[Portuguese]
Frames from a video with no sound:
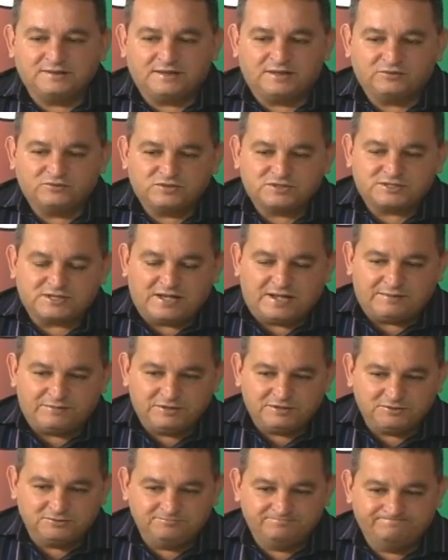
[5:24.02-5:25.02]
lá no
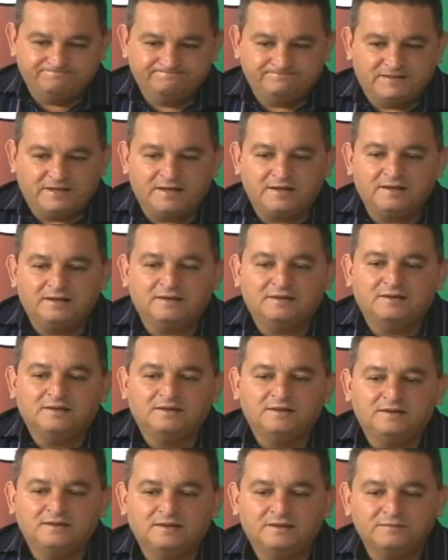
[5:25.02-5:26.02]
sábado, né?
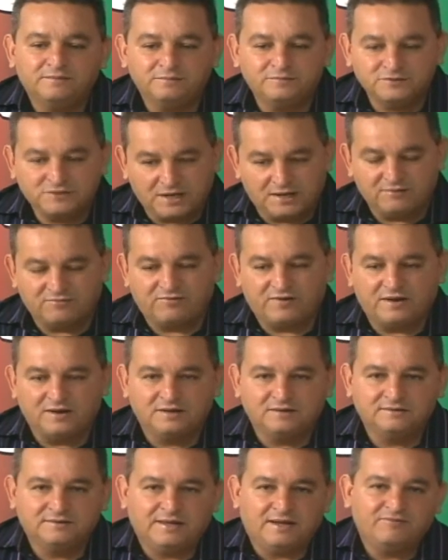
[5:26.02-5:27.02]
E já
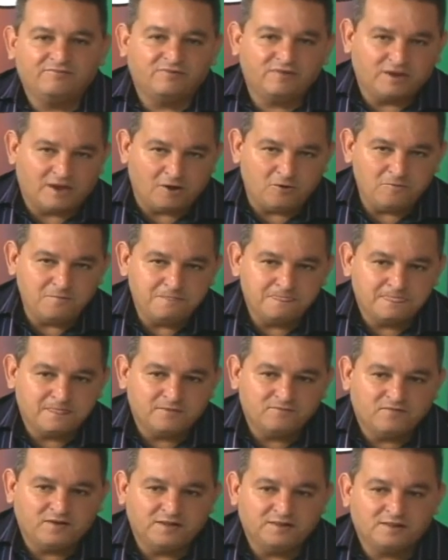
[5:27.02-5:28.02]
falando da final,
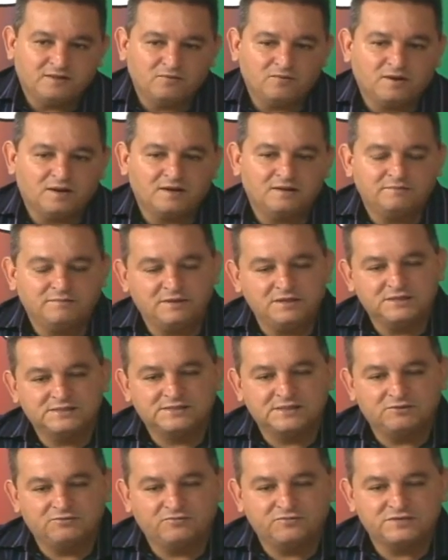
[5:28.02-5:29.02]
vai ter uma
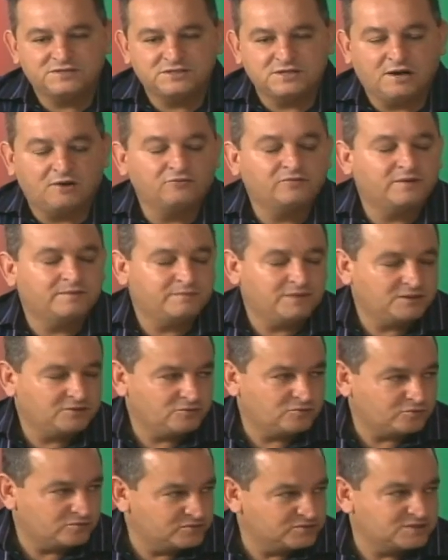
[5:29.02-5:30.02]
camisa oficial também
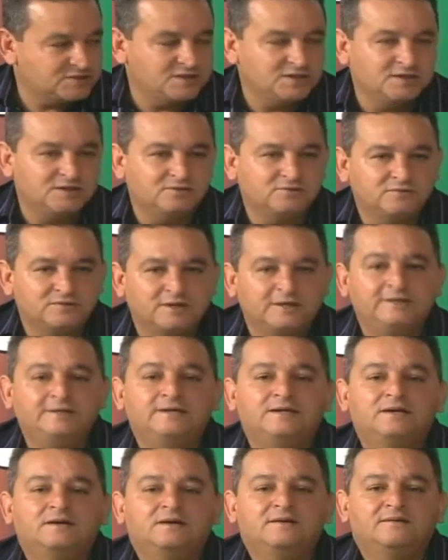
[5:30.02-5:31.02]
do Cruzeiro, né?
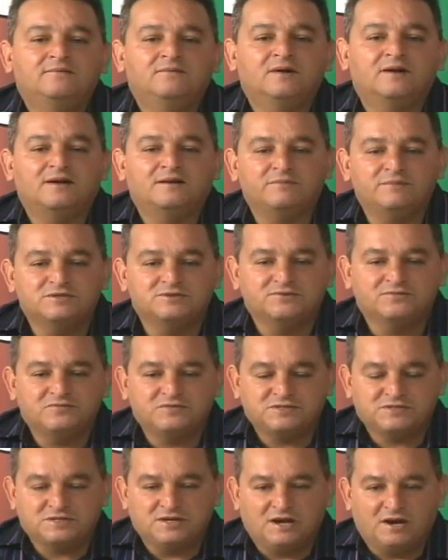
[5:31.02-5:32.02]
Uma camisa
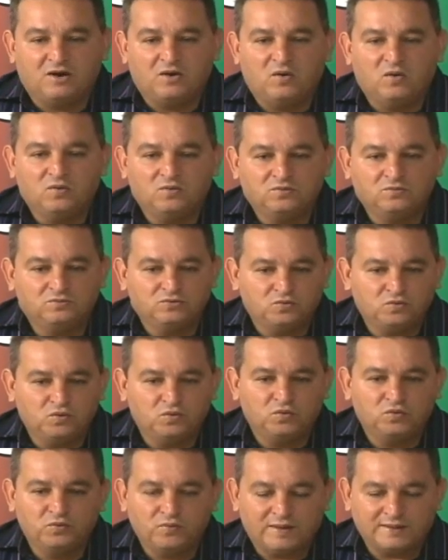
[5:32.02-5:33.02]
oficial
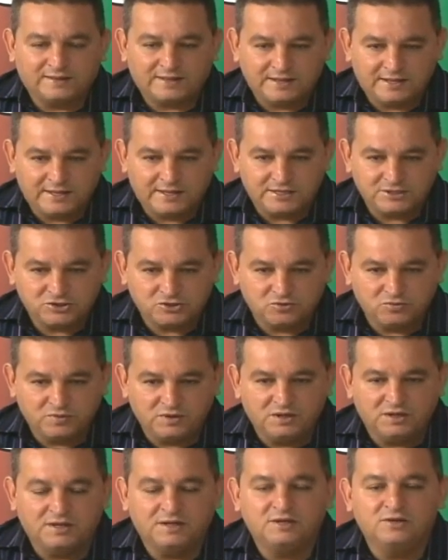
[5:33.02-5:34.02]
do, do Atlético
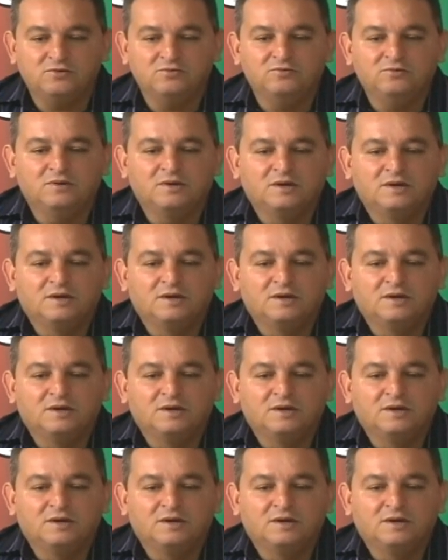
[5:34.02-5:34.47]
Mineiro